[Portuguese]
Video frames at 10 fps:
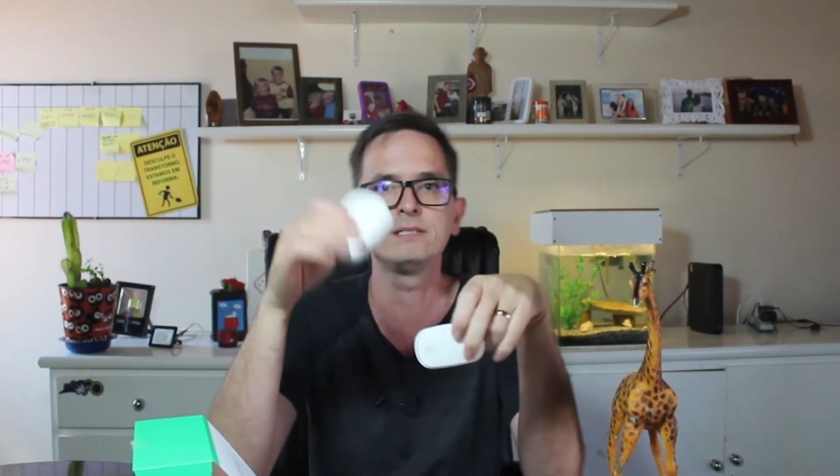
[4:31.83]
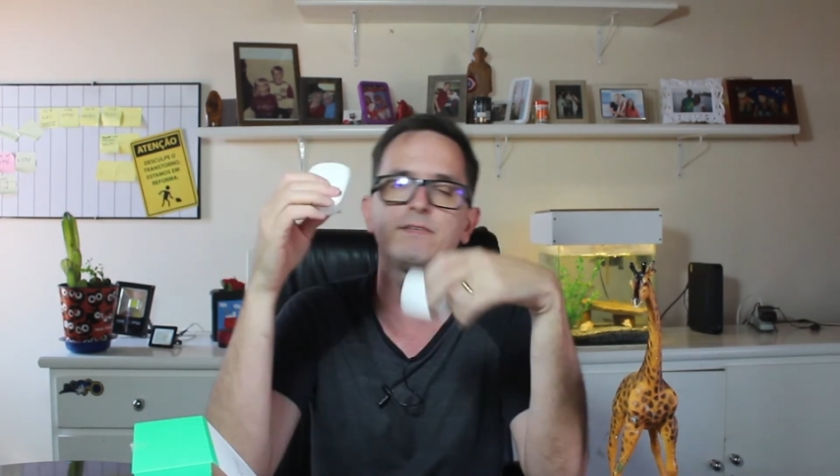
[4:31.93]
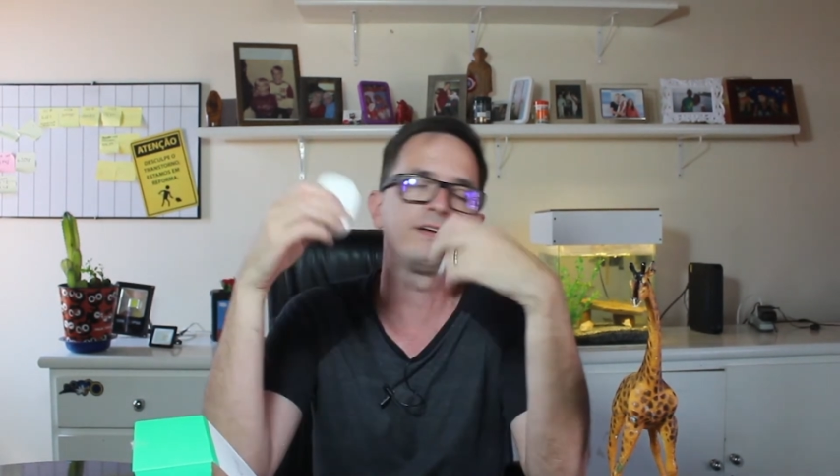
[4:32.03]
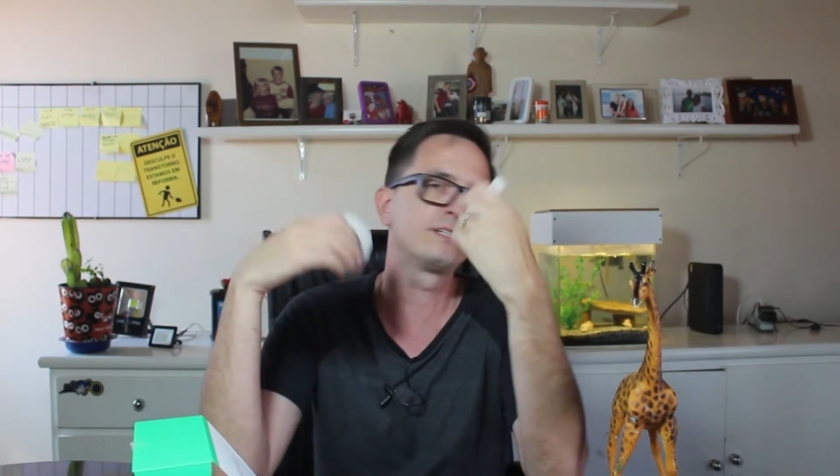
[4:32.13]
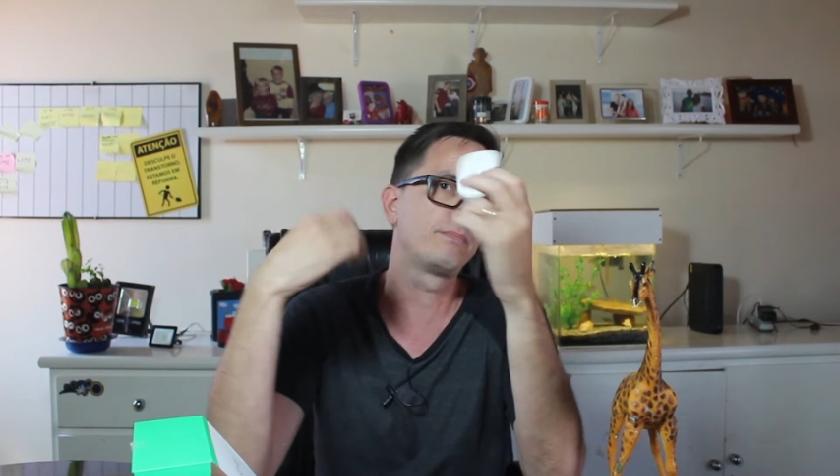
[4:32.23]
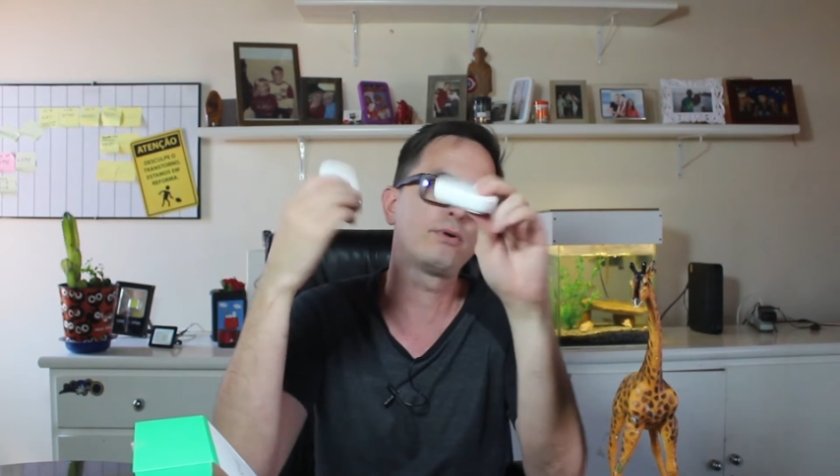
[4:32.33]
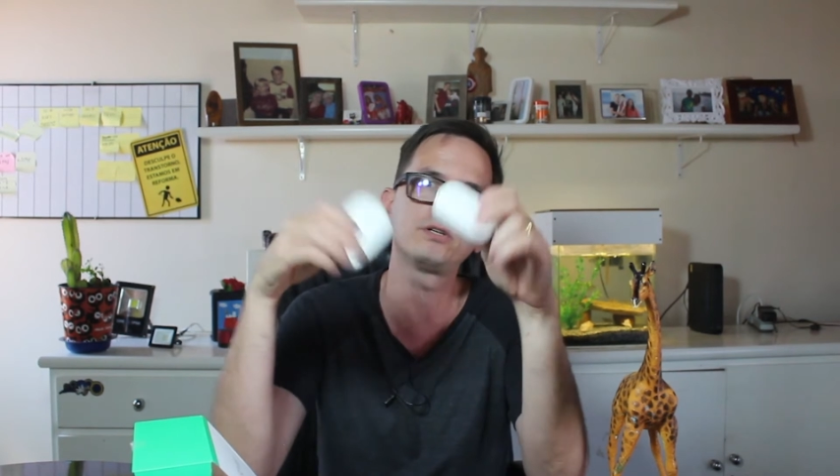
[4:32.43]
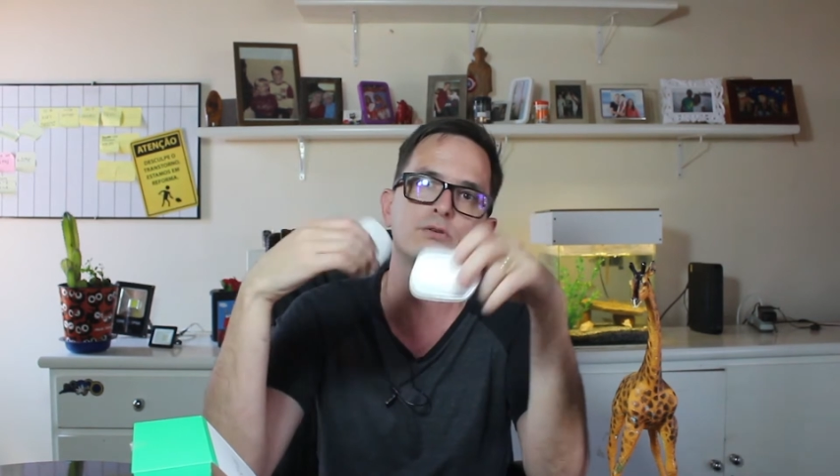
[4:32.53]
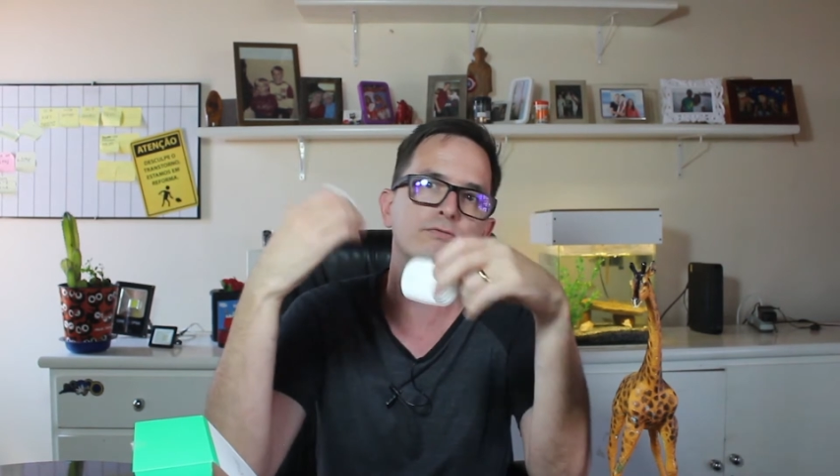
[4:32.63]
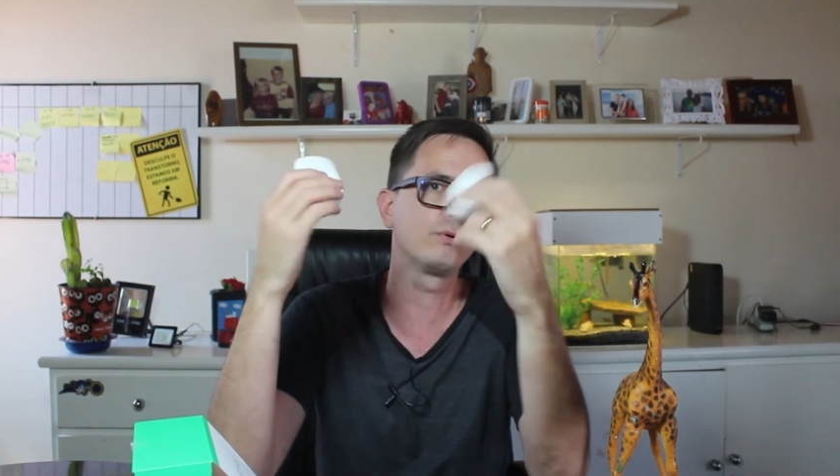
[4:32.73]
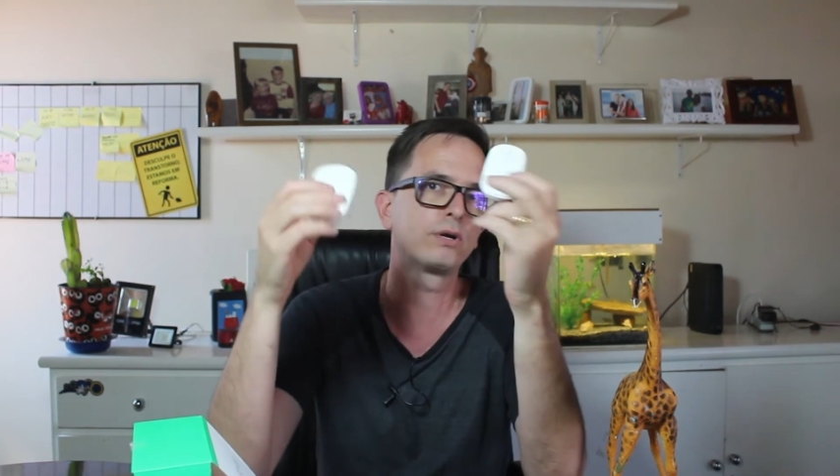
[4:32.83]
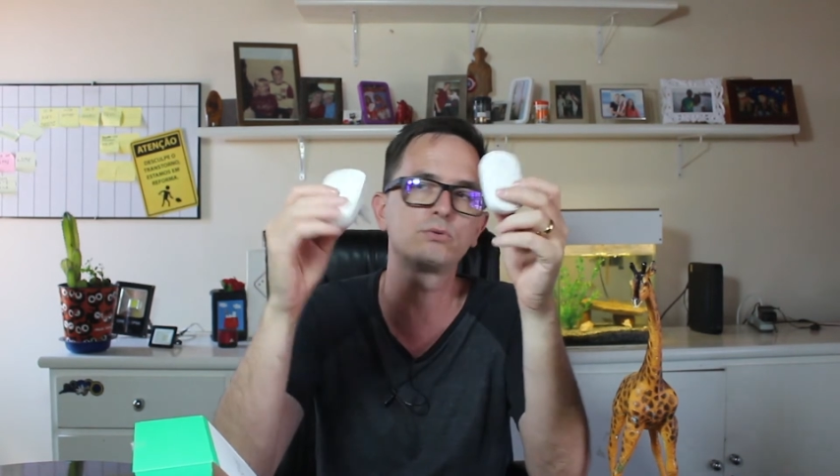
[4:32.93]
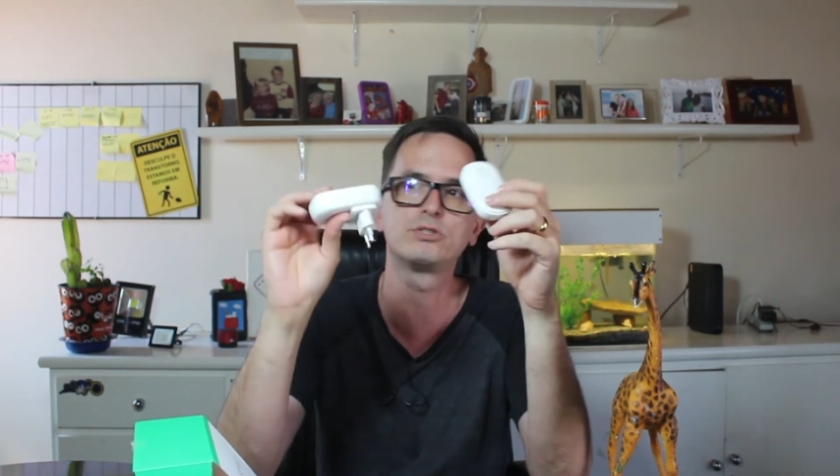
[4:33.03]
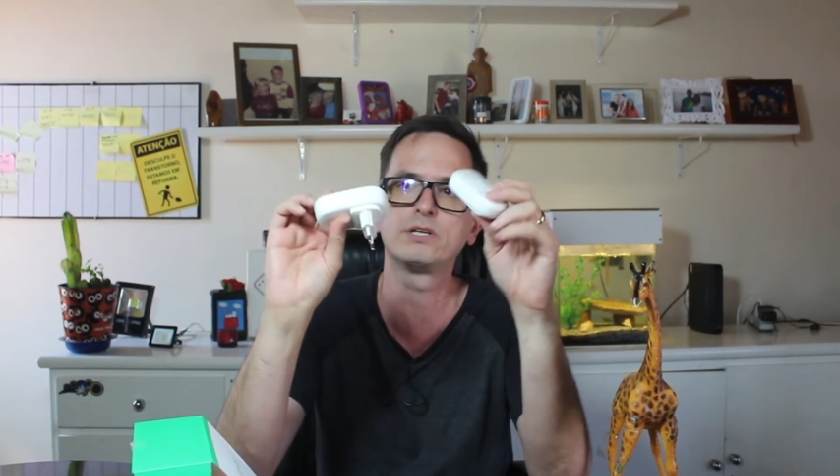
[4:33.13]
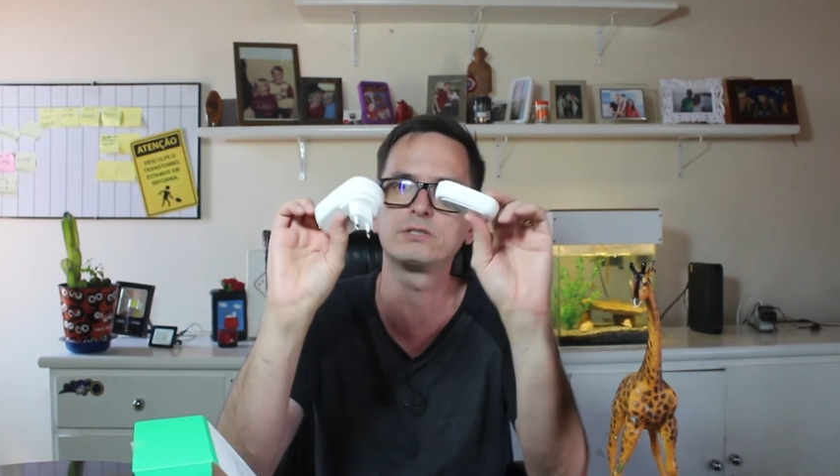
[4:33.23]
enfim, você pode configurar
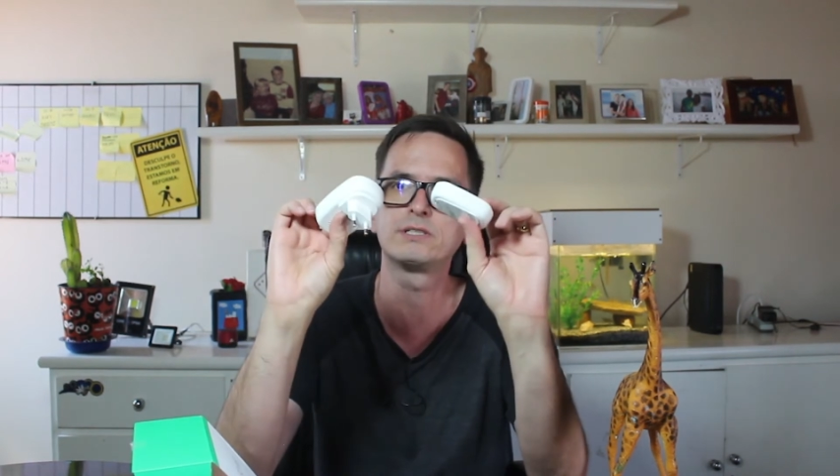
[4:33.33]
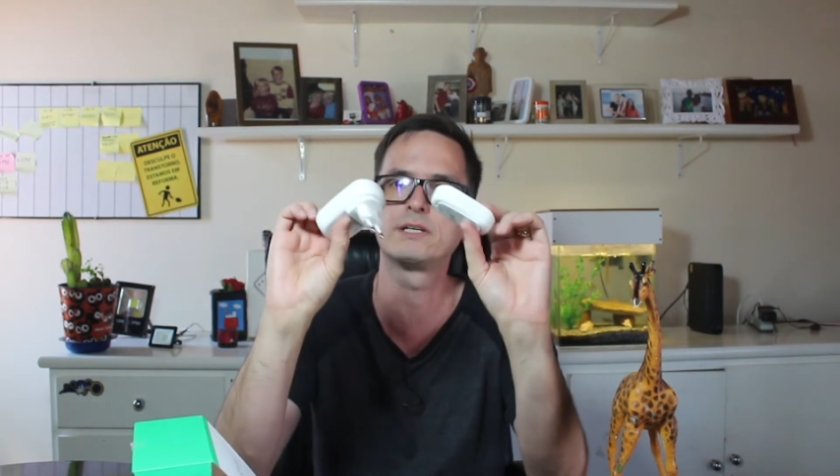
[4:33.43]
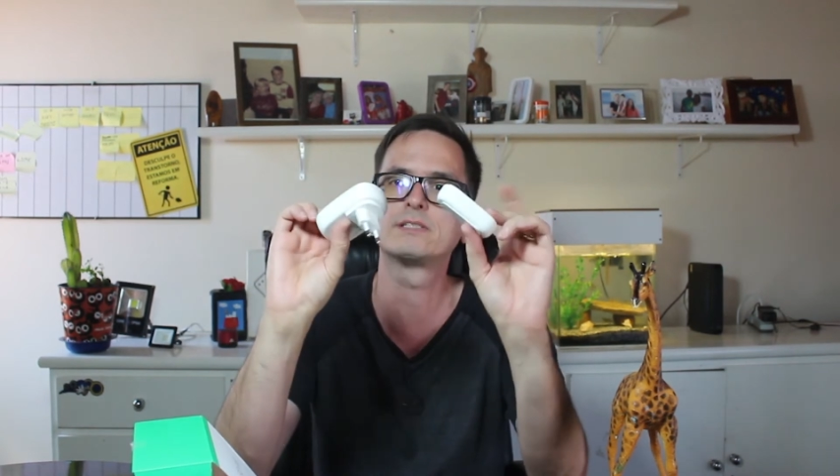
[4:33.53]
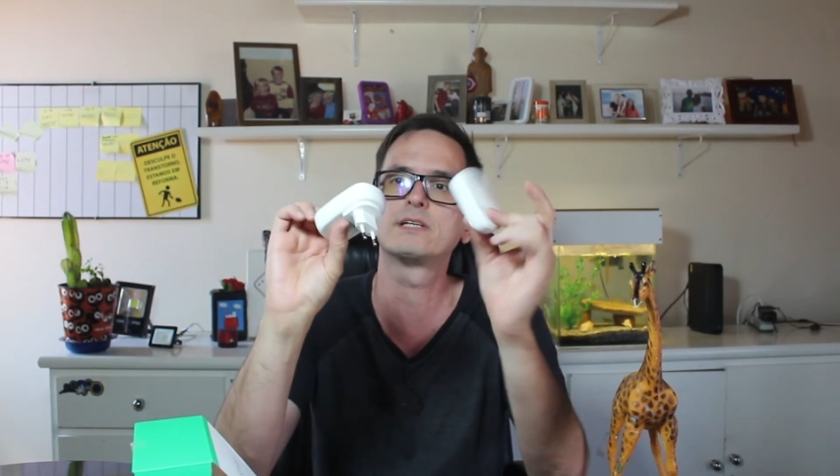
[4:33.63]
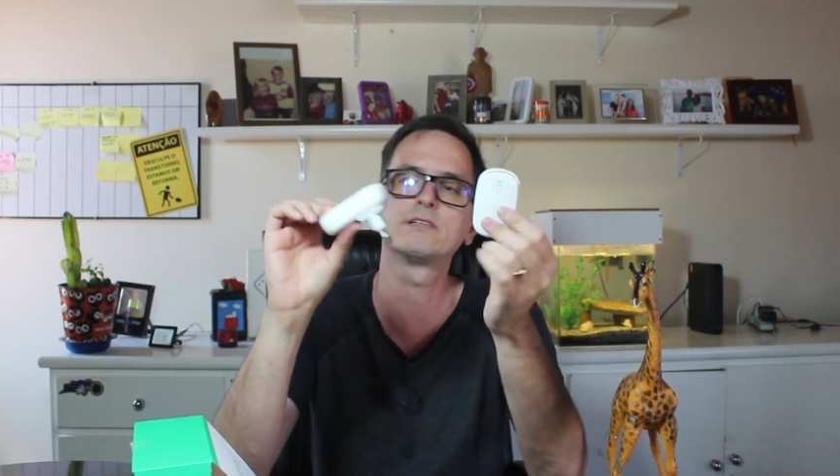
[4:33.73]
do jeito que você quiser,